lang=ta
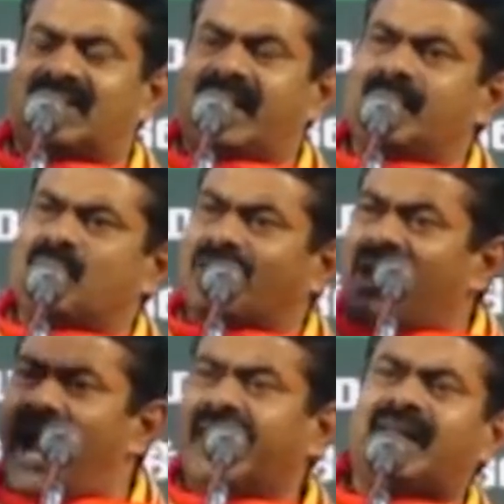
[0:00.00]
தனி
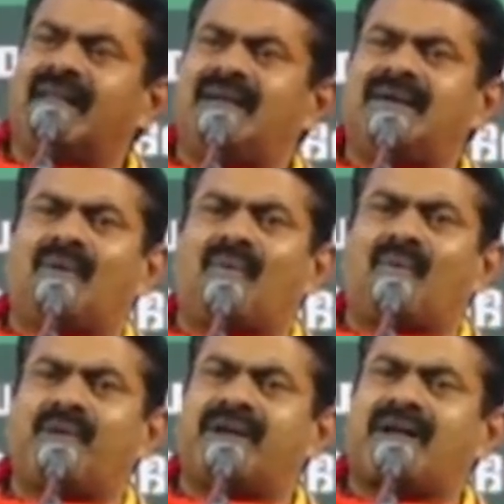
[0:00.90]
முதலாளிகள்
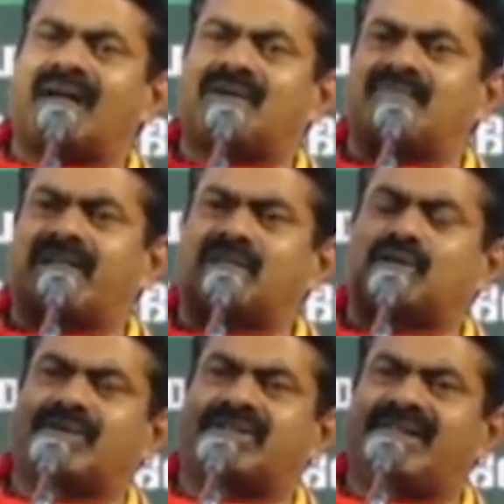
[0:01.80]
உயிர்காக்கும்
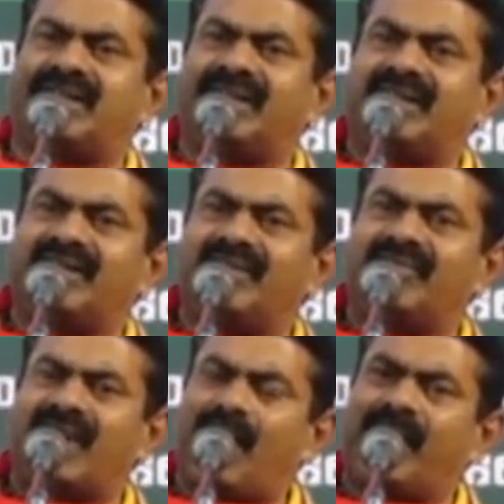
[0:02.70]
மருத்துவத்தை
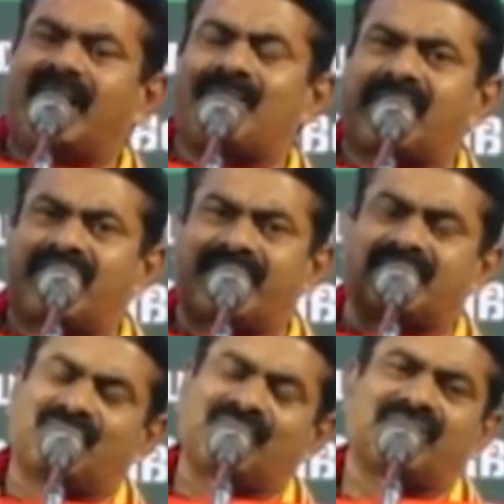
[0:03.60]
வியாபாரமாக
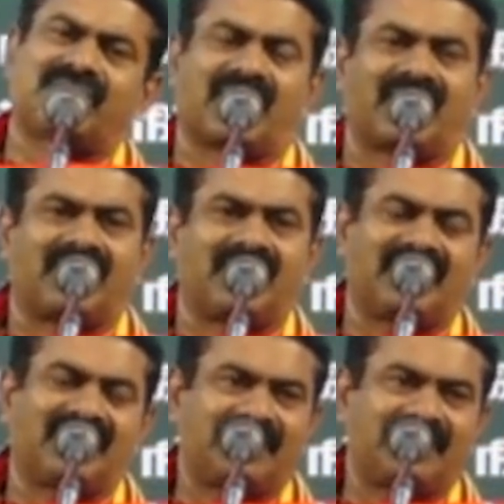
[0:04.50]
நடத்தி கொண்டிருக்கிறார்கள்